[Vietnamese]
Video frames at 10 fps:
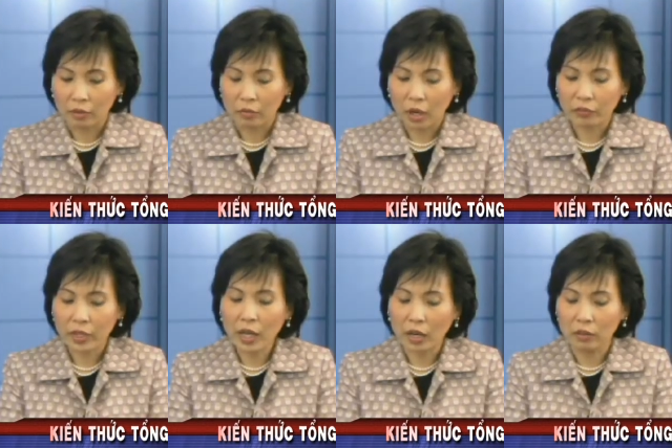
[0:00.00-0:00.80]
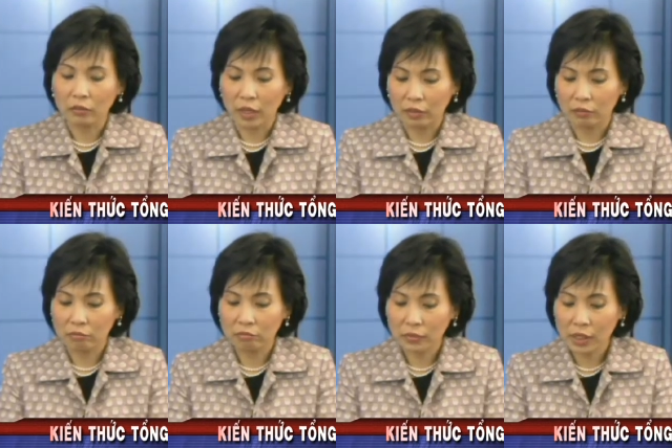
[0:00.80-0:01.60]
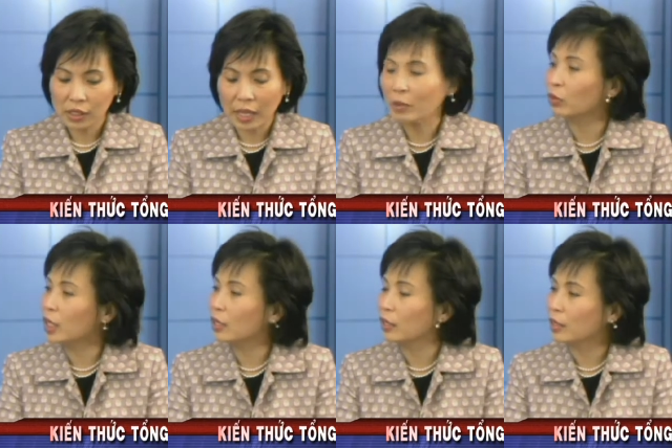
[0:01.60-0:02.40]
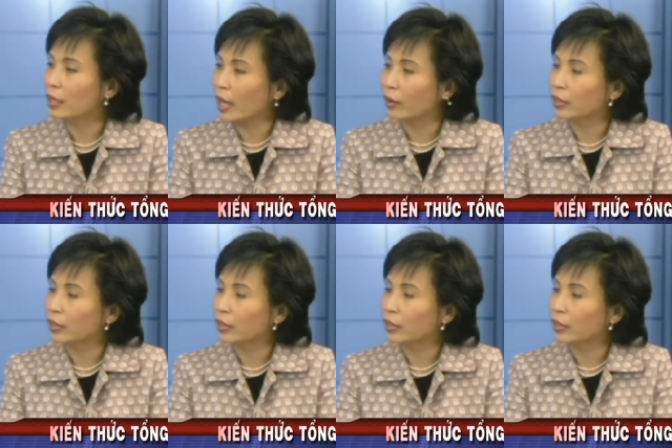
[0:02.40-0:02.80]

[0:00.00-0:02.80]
họ phải cần uh, cái step đầu tiên là như thế nào anh